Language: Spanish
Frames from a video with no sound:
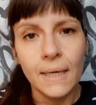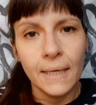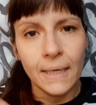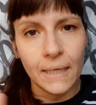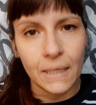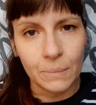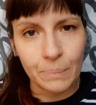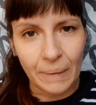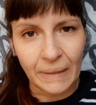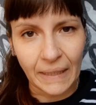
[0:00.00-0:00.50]

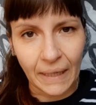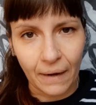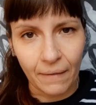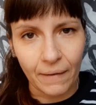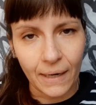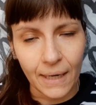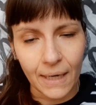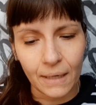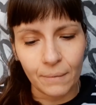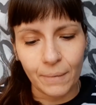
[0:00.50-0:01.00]
espatarrada
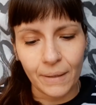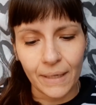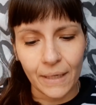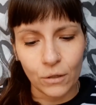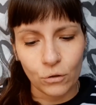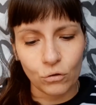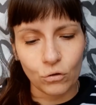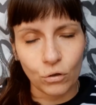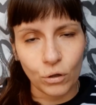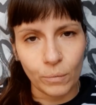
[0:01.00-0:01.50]
en la cama y
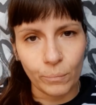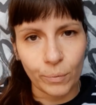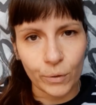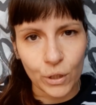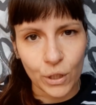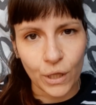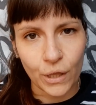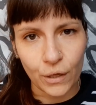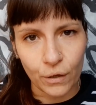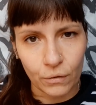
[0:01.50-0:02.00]
el otro en
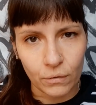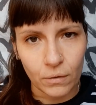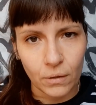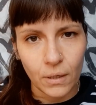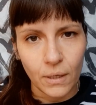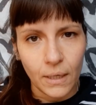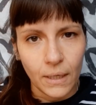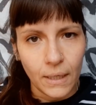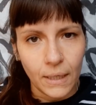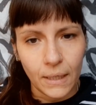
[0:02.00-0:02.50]
posición.
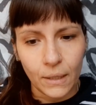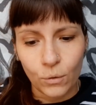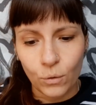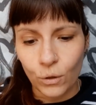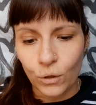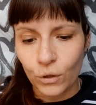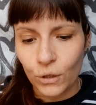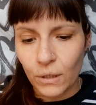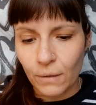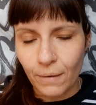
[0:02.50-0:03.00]
Y
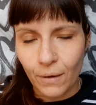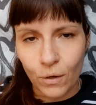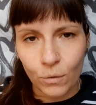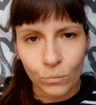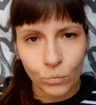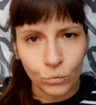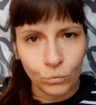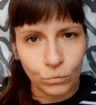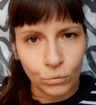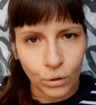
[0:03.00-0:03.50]
cuando ya va
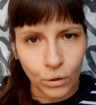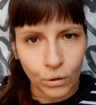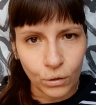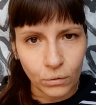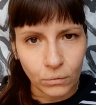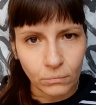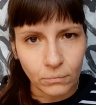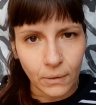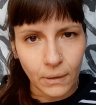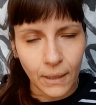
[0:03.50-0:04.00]
como un
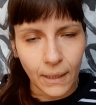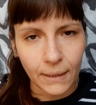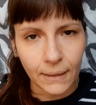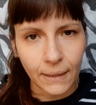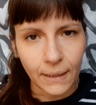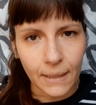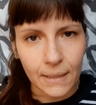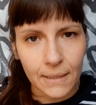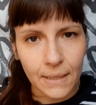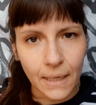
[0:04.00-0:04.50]
toro a
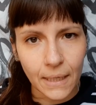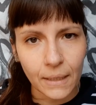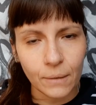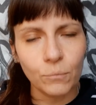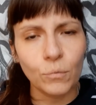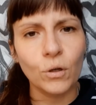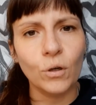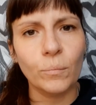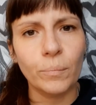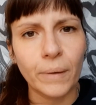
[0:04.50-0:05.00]
tirarse ahí,
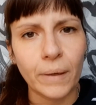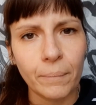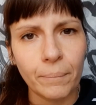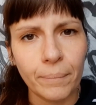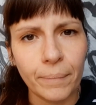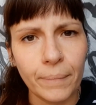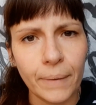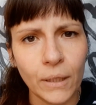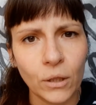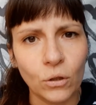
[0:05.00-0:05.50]
bueno,
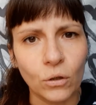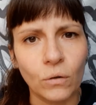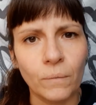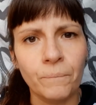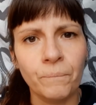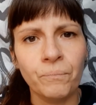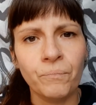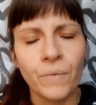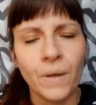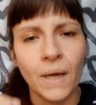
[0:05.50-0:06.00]
viento,
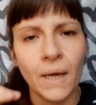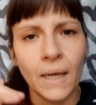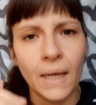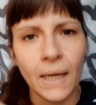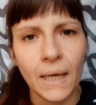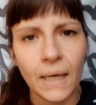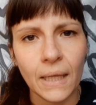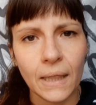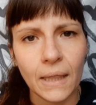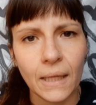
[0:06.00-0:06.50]

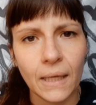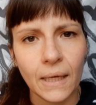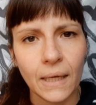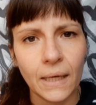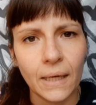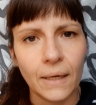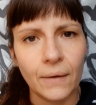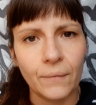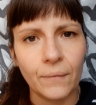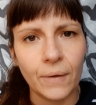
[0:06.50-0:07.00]
le
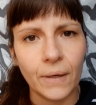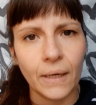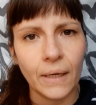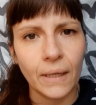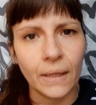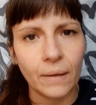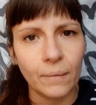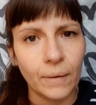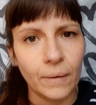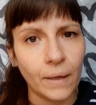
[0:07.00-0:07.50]
dice, le
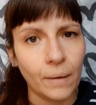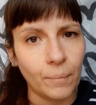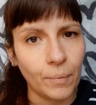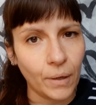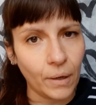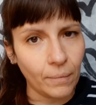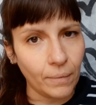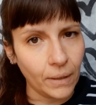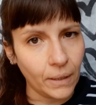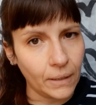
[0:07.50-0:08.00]
dice Miriam,
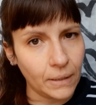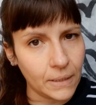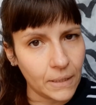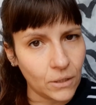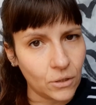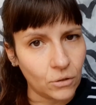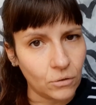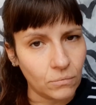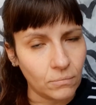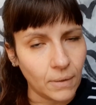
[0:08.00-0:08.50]
pero a ver,
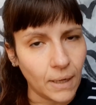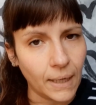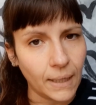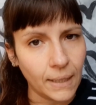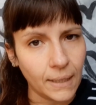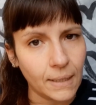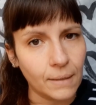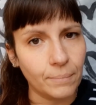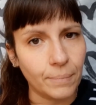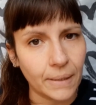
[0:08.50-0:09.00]
chico,
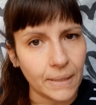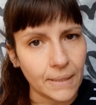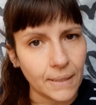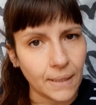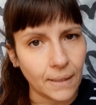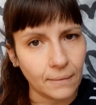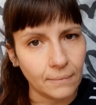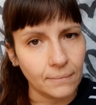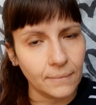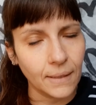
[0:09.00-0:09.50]
¿aquí qué
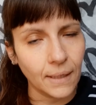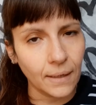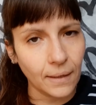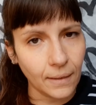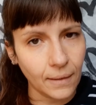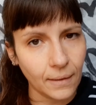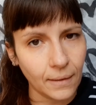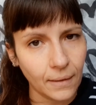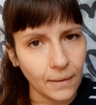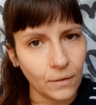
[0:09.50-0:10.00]
pasa? ¿Te has
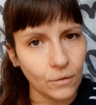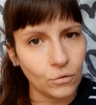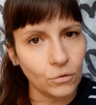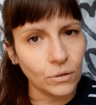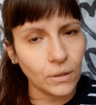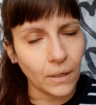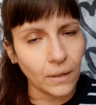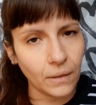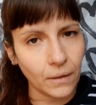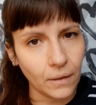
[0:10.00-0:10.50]
decidido o no
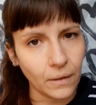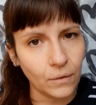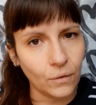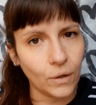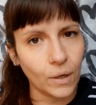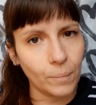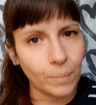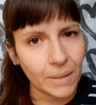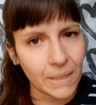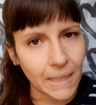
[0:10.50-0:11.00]
te has decidido?
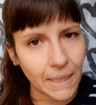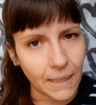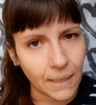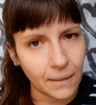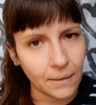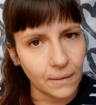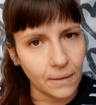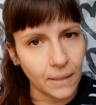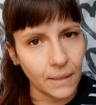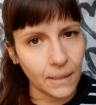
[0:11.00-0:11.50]
¿Qué pasa
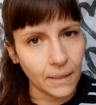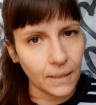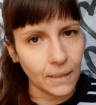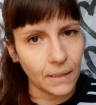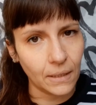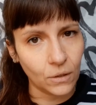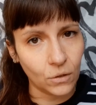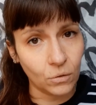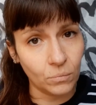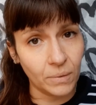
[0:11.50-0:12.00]
aquí? Y dice
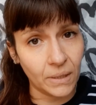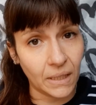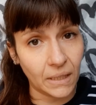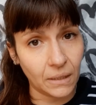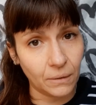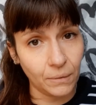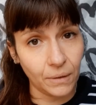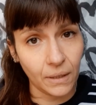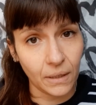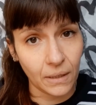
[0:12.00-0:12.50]
Nico, mira, te
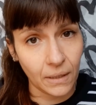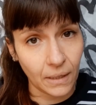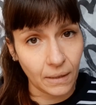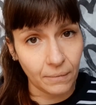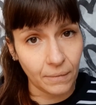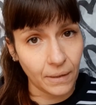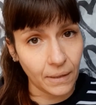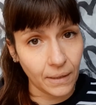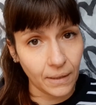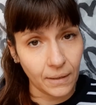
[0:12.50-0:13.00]
voy a decir la
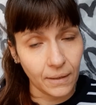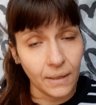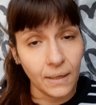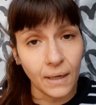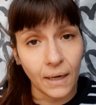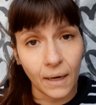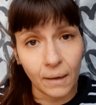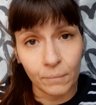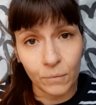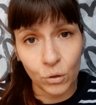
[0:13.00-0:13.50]
verdad,
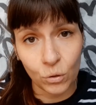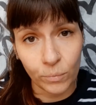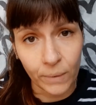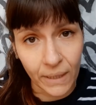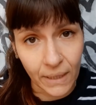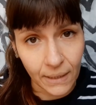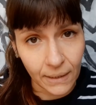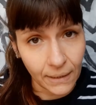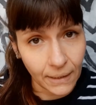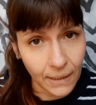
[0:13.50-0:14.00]
a mí tú me
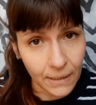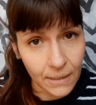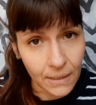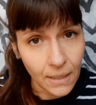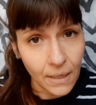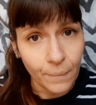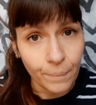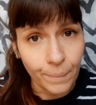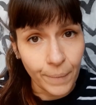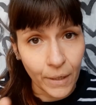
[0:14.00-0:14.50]
encantas,
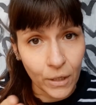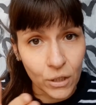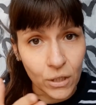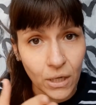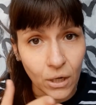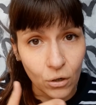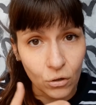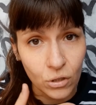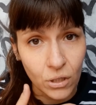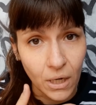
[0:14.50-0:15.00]
pero es
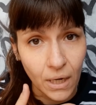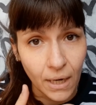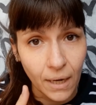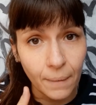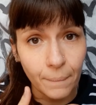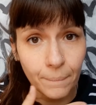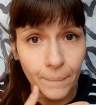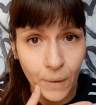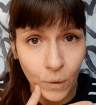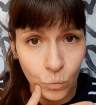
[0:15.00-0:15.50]
que
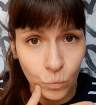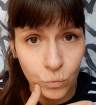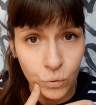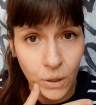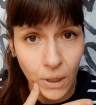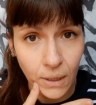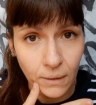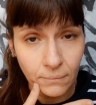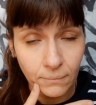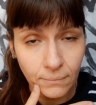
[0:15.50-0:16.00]
Rosana me
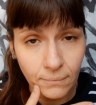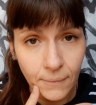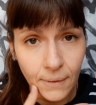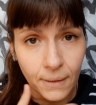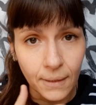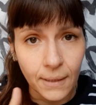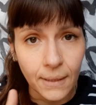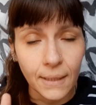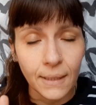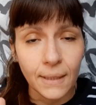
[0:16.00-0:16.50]
gusta.
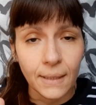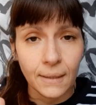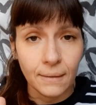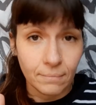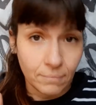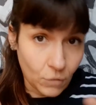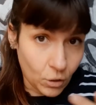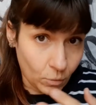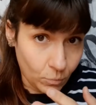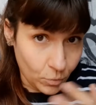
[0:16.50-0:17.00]

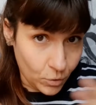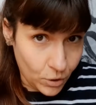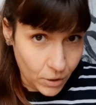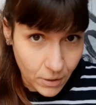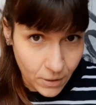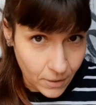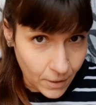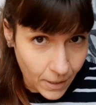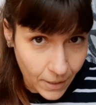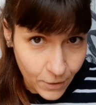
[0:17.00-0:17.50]
Como
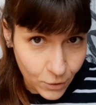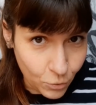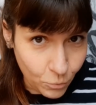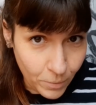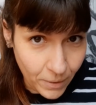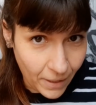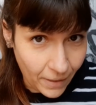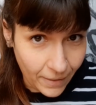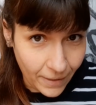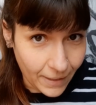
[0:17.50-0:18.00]
si ahí se
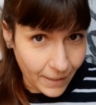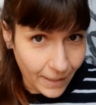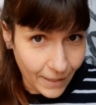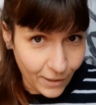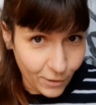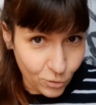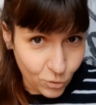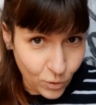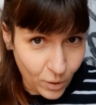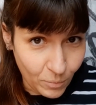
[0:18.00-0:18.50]
hubiera
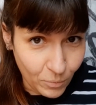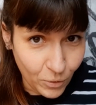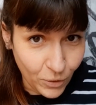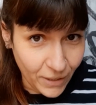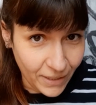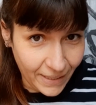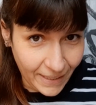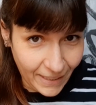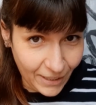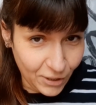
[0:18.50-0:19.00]
declarado su amor
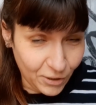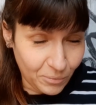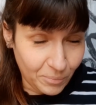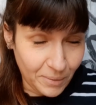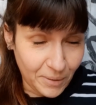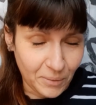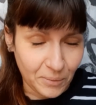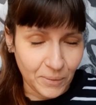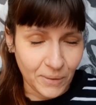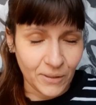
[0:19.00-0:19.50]
eterno,
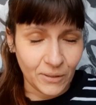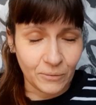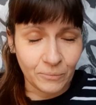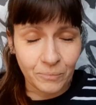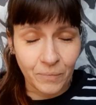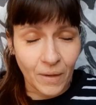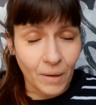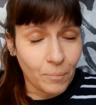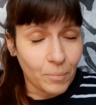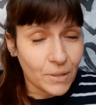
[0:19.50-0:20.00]
pero bueno.
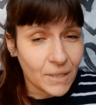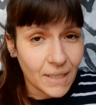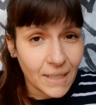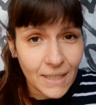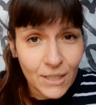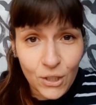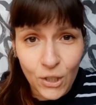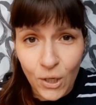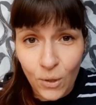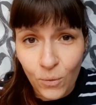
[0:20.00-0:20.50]
Pues el
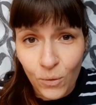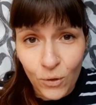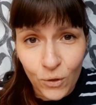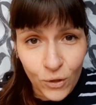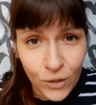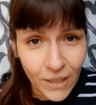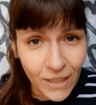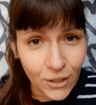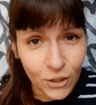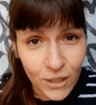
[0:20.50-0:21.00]
caso es que cuando
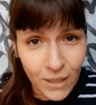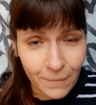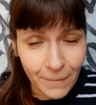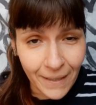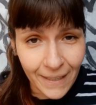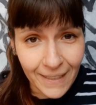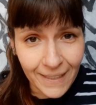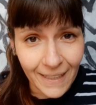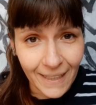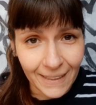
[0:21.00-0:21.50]
Nico ya va
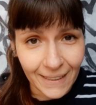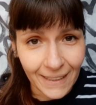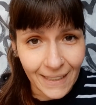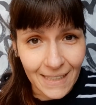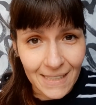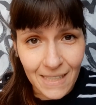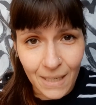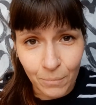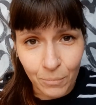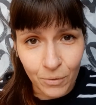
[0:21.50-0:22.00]
a ir a
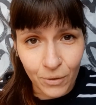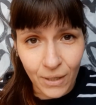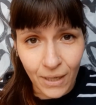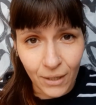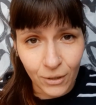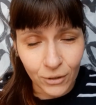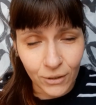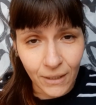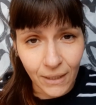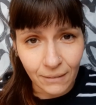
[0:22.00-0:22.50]
tirarse por
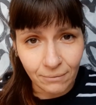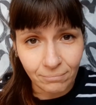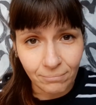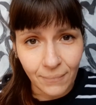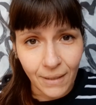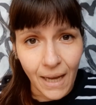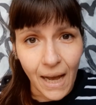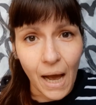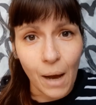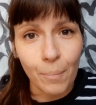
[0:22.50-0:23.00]
la otra,
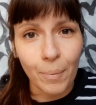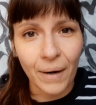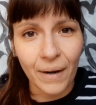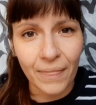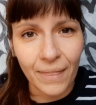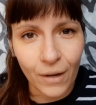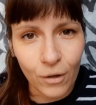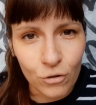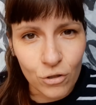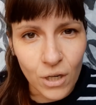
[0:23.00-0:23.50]

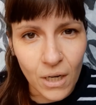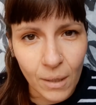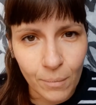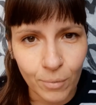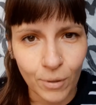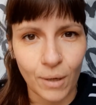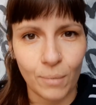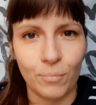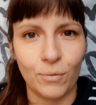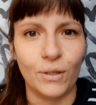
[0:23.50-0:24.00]
aparece Rosana
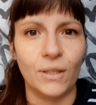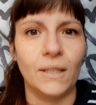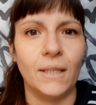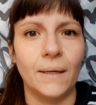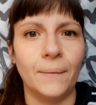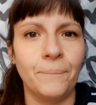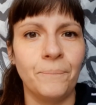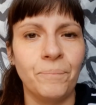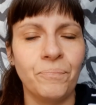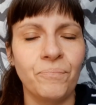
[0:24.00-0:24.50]
por la puerta.